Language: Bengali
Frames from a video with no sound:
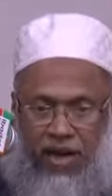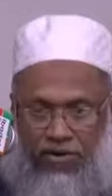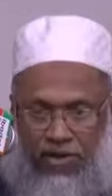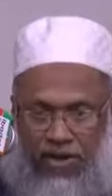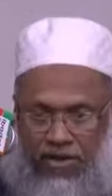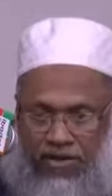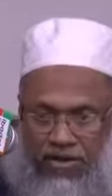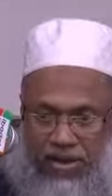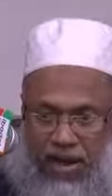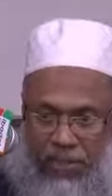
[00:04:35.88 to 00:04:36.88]
এখন এই
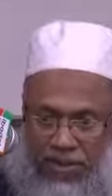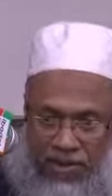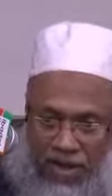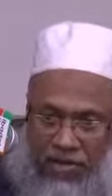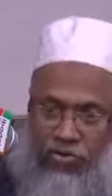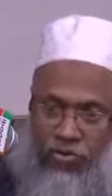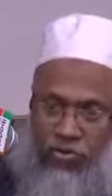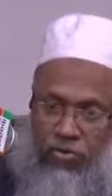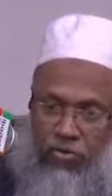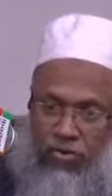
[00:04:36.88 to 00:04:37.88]
আমাদের দায়িত্ব
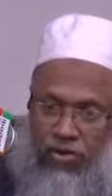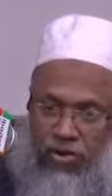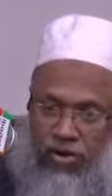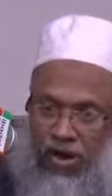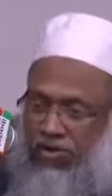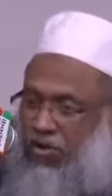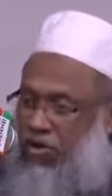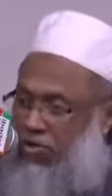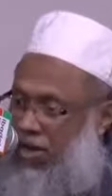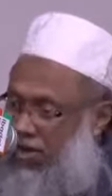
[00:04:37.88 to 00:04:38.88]
আশা
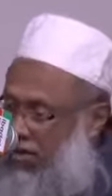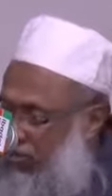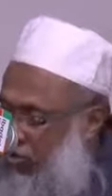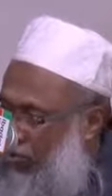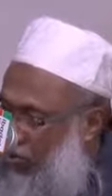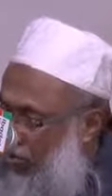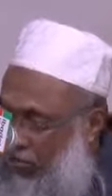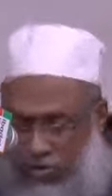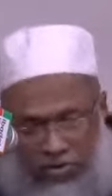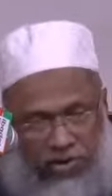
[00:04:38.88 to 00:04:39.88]
করা যা আল্লাহ তারা তবা
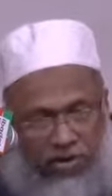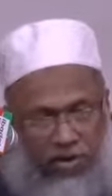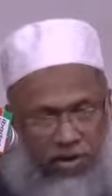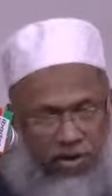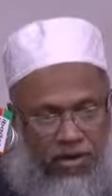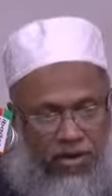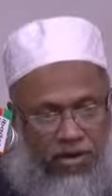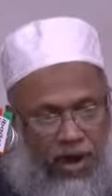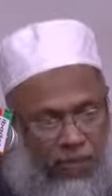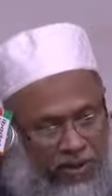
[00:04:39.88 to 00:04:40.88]
কবুল করেছেন
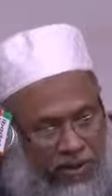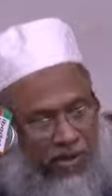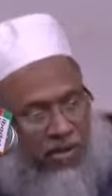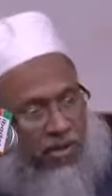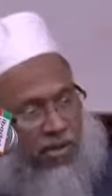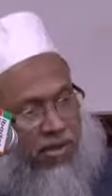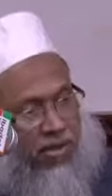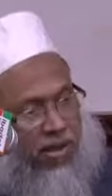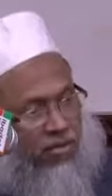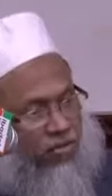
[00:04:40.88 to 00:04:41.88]
আমরা তাকে
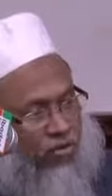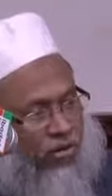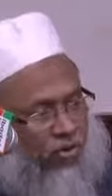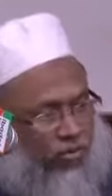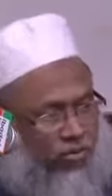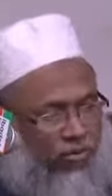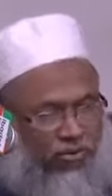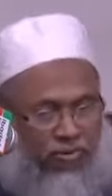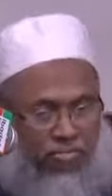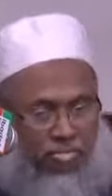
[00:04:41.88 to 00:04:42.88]
কার্যকরী করব।
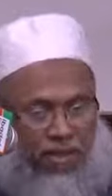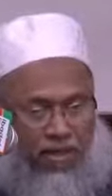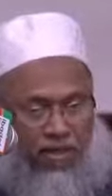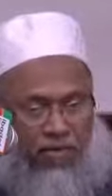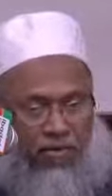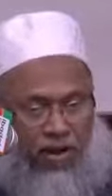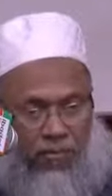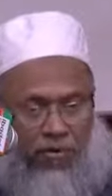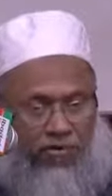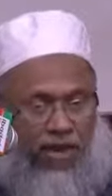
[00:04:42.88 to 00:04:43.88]

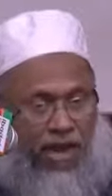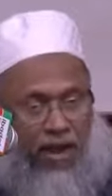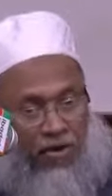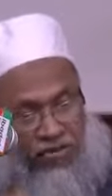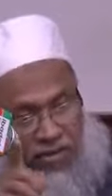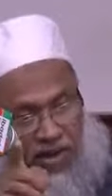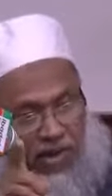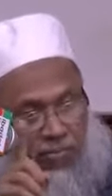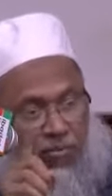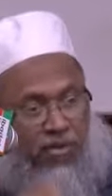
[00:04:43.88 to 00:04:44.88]
ওনারা বলে যে না এখনও সে
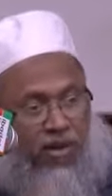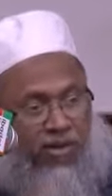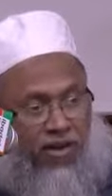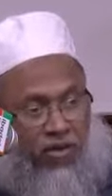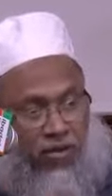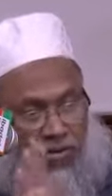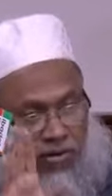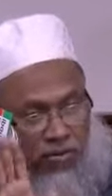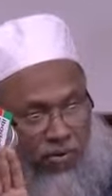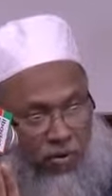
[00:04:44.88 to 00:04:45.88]
জায়গায় পৌঁছে নাই তার
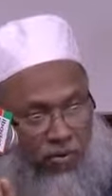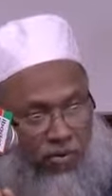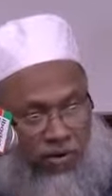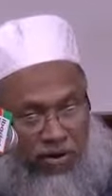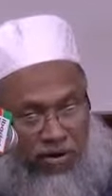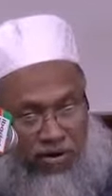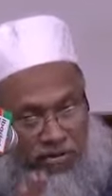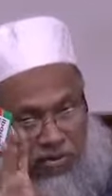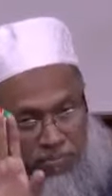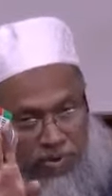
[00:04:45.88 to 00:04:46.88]
তবা কবুল হওয়ার
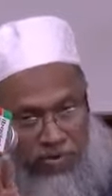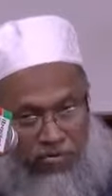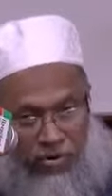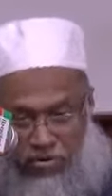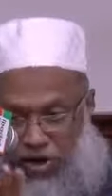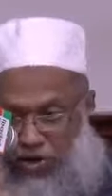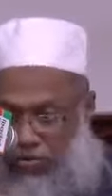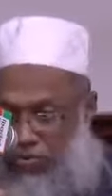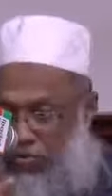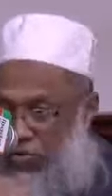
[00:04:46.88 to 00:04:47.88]
কমপ্লিট শর্ত
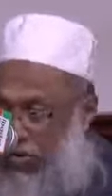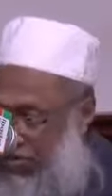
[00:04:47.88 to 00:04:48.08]
এখনও পূরণও